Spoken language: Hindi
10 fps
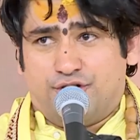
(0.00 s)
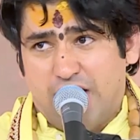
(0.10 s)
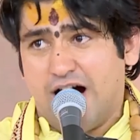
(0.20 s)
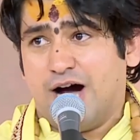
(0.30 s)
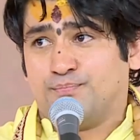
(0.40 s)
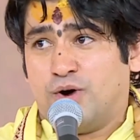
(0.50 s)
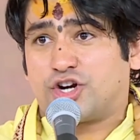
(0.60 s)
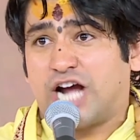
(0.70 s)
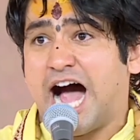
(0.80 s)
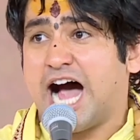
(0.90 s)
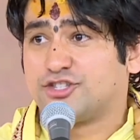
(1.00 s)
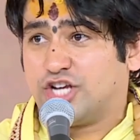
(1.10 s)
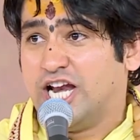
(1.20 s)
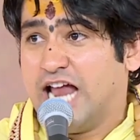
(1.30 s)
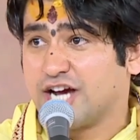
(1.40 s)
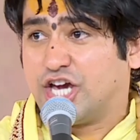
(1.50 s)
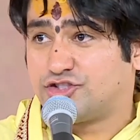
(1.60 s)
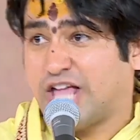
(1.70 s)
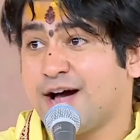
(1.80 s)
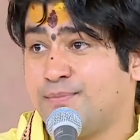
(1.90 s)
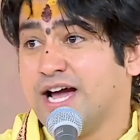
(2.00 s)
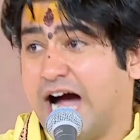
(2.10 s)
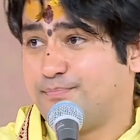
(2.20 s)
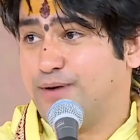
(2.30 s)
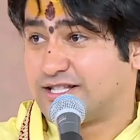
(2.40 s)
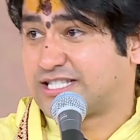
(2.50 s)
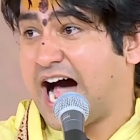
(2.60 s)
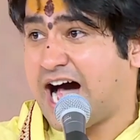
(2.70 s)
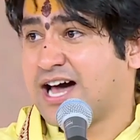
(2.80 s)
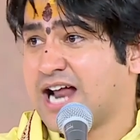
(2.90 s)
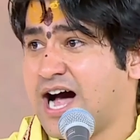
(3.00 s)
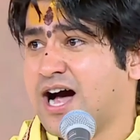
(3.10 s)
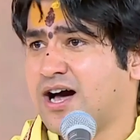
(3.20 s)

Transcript: राम काज लगी तब अवतारा